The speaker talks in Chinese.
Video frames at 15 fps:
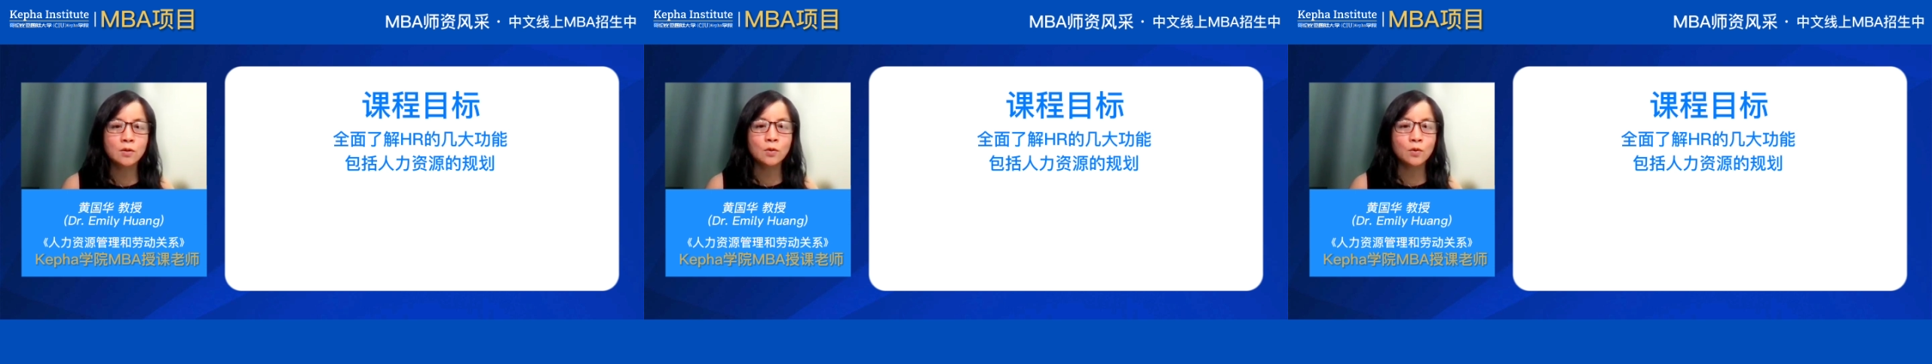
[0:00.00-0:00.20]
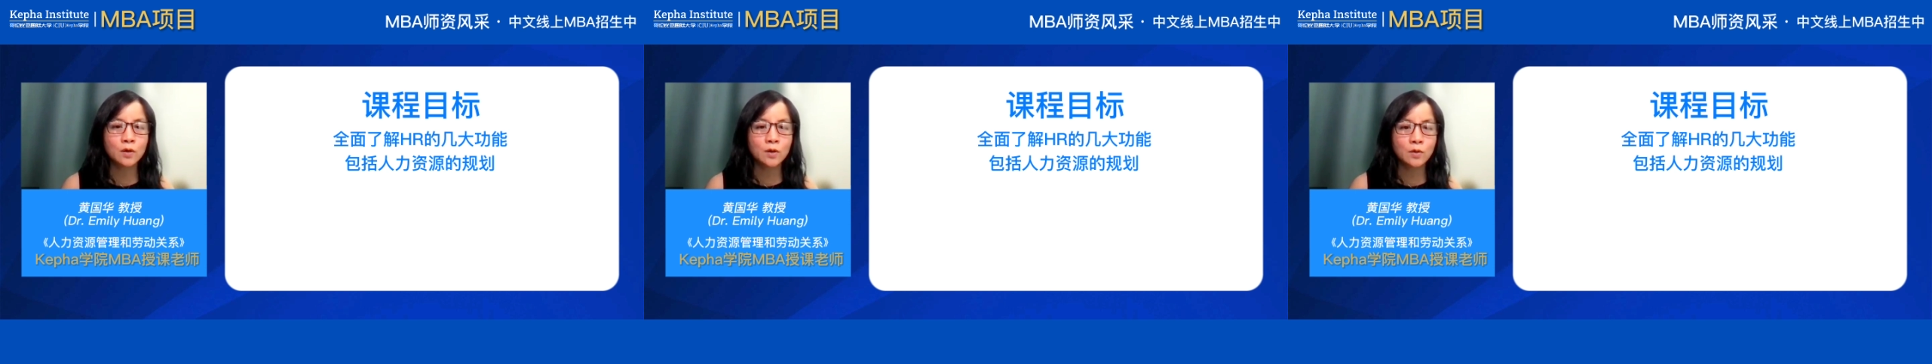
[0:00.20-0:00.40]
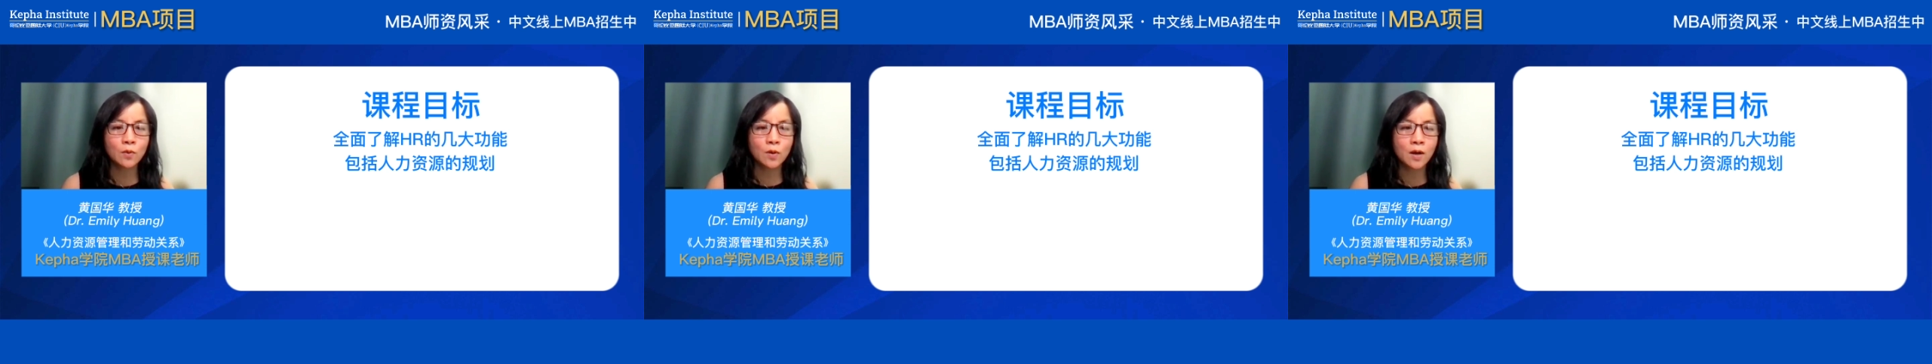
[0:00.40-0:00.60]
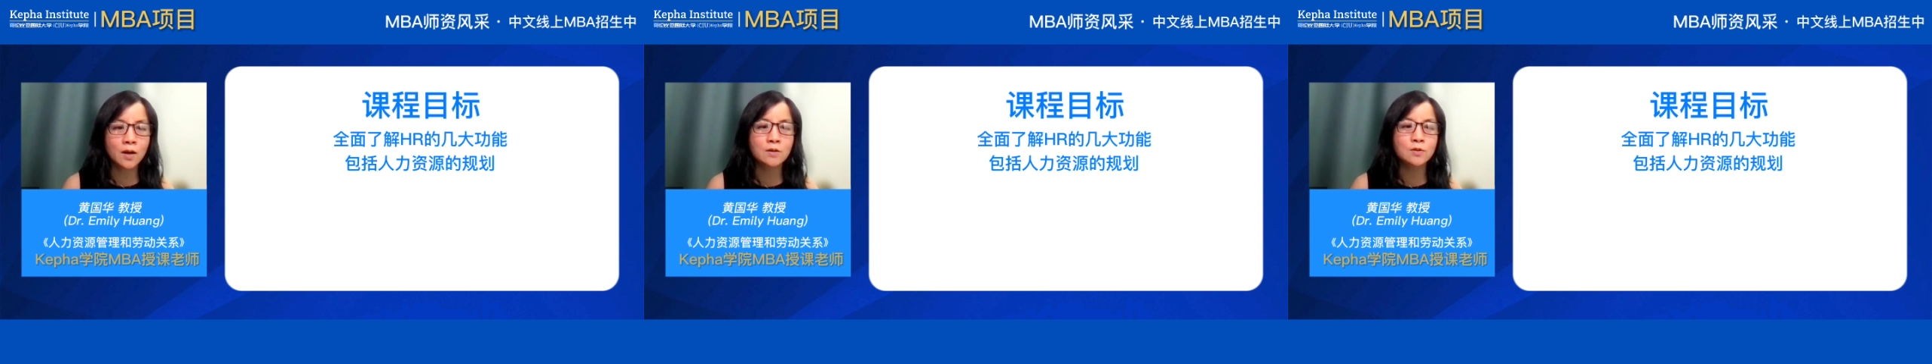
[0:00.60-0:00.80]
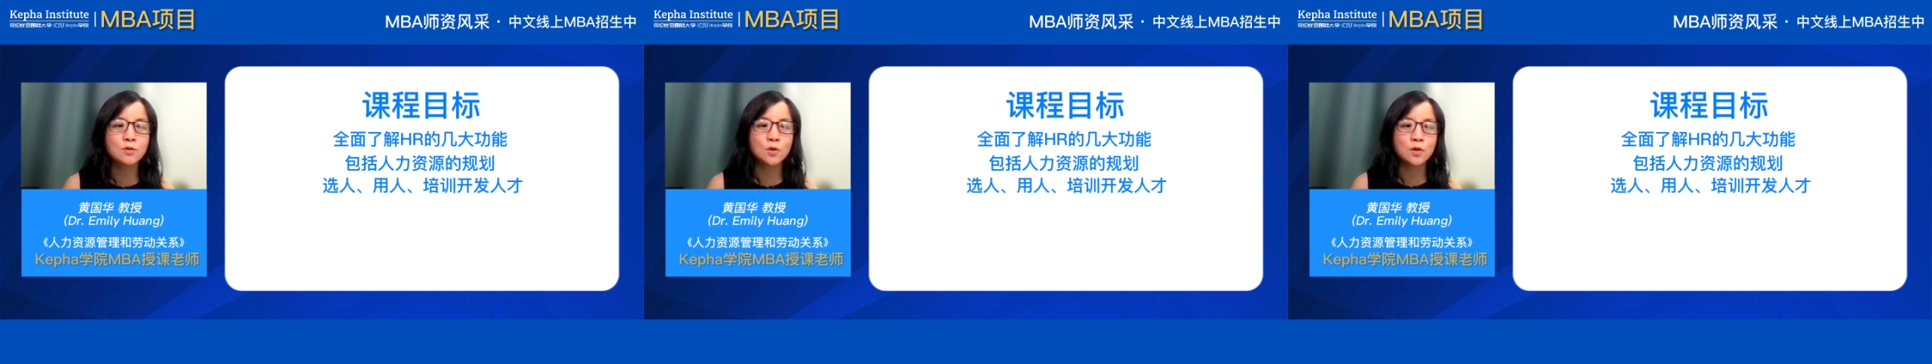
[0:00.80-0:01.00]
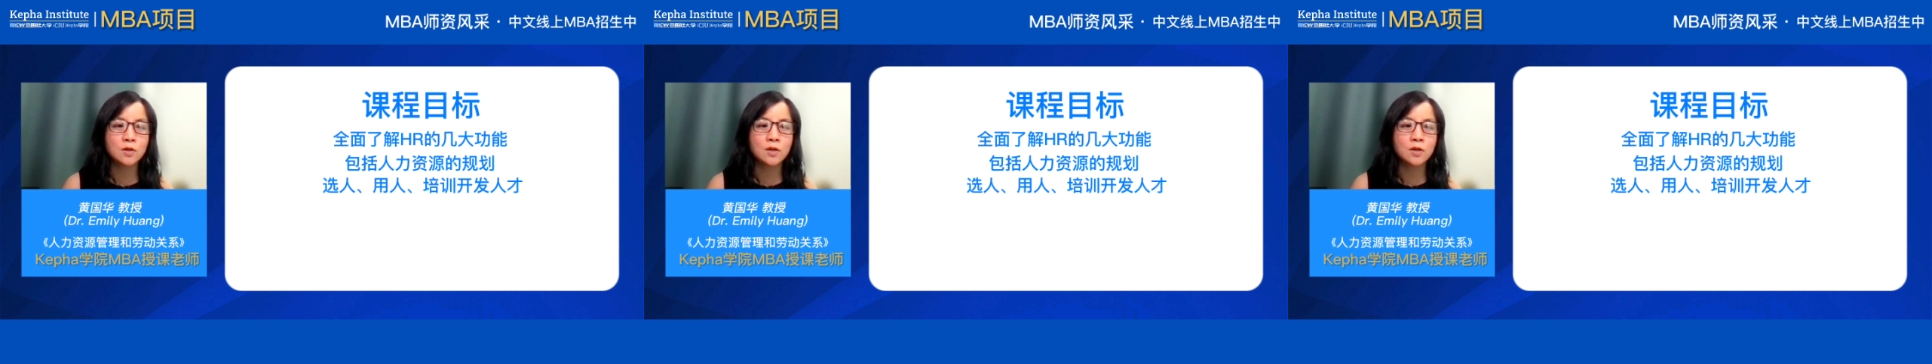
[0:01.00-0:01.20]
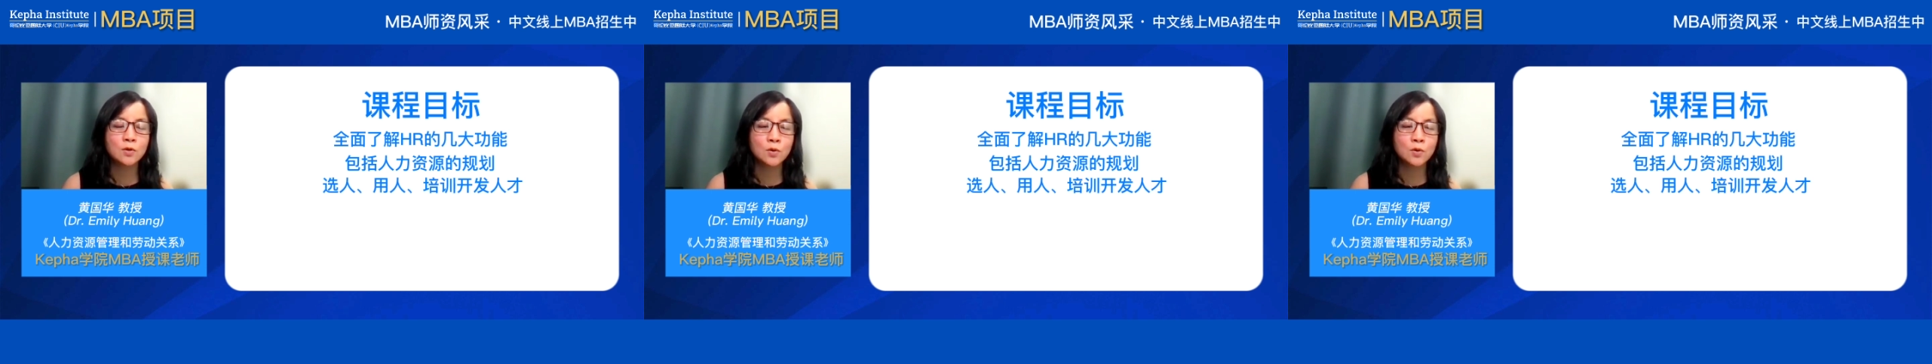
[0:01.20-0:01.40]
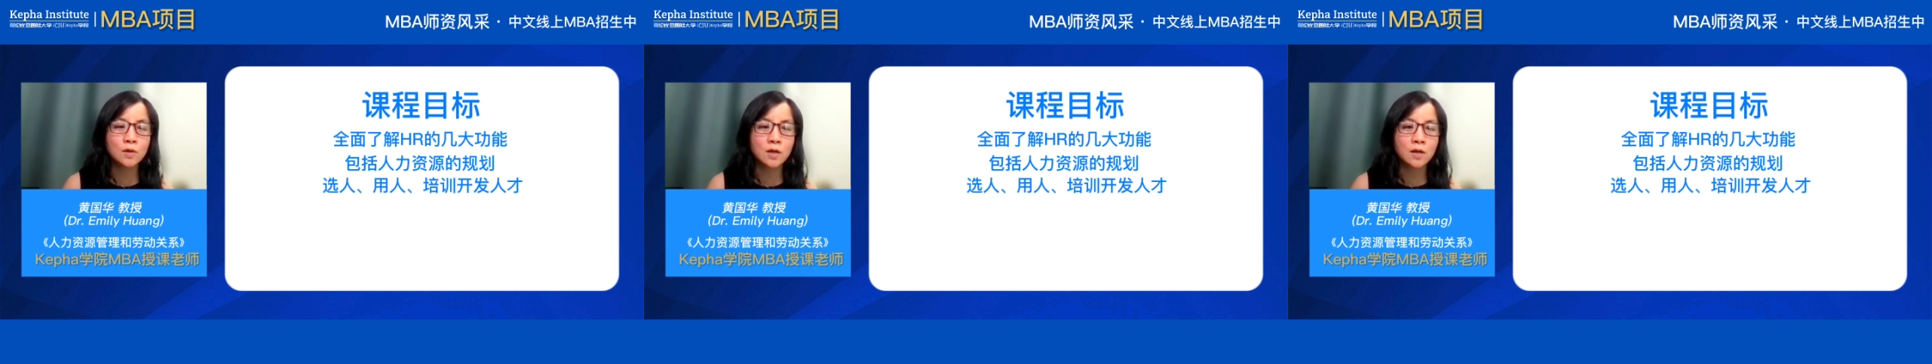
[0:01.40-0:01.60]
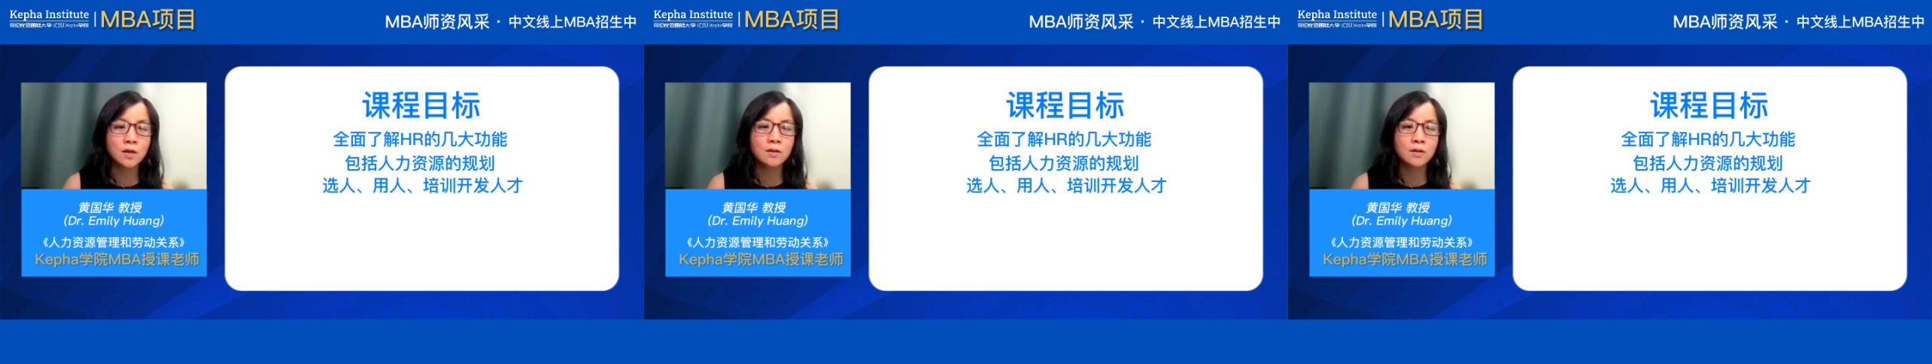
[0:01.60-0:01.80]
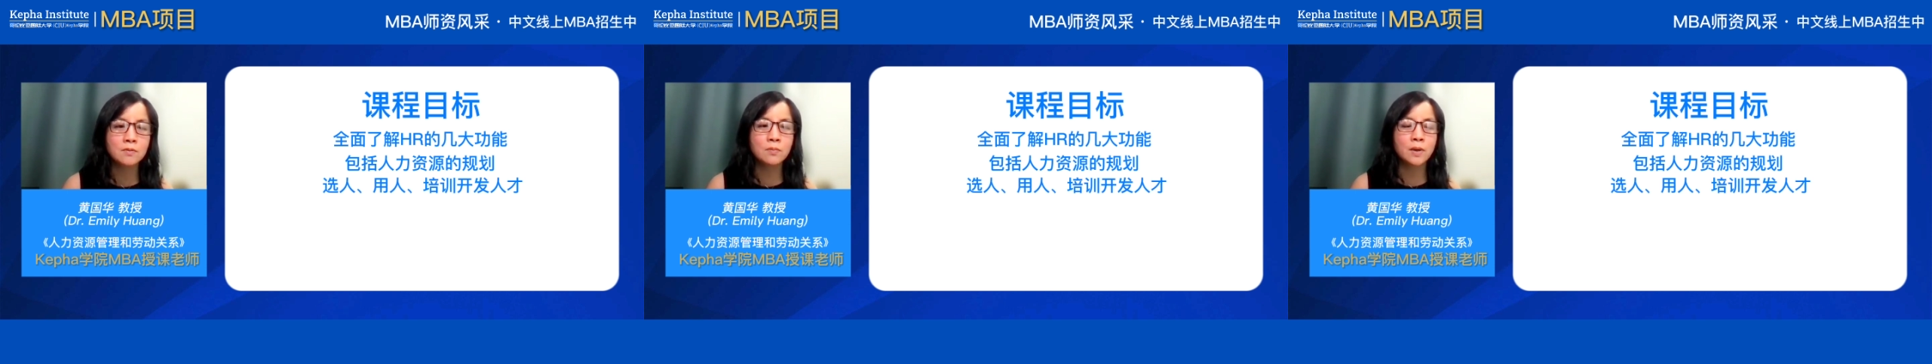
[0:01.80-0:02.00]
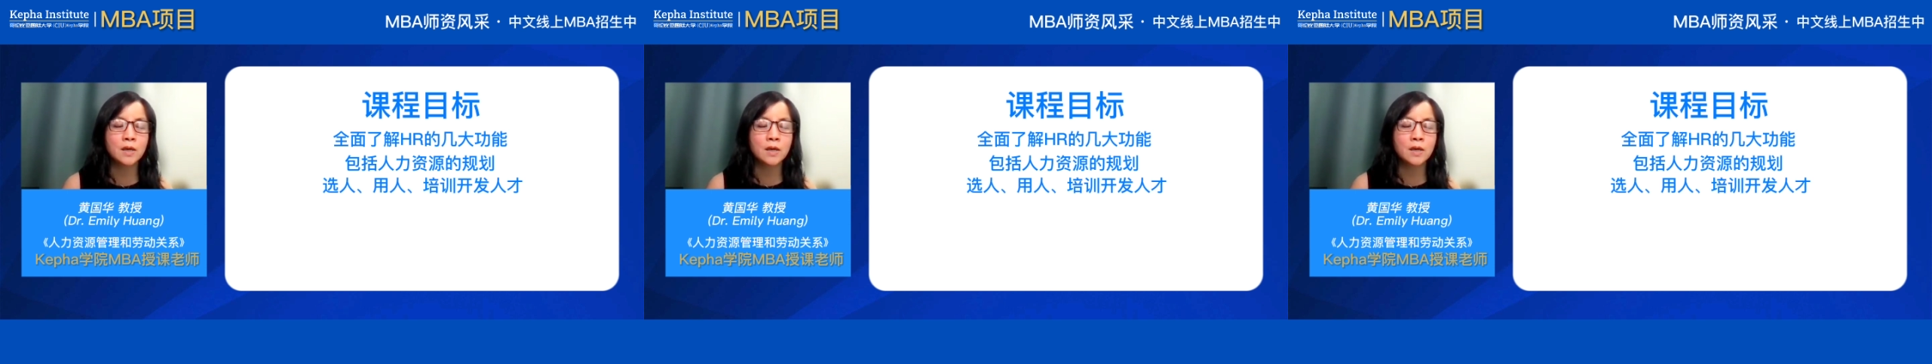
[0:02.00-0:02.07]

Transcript: 的规划、选人用人、